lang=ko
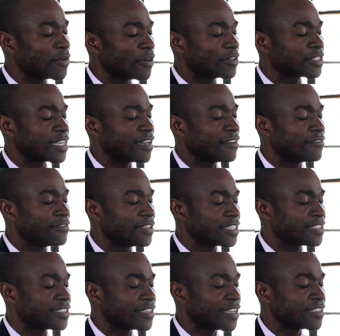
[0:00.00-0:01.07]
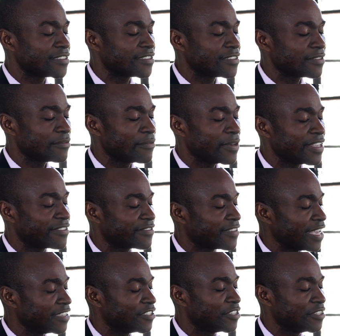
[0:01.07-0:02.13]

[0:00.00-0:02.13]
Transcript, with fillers: brought our visitors. We thank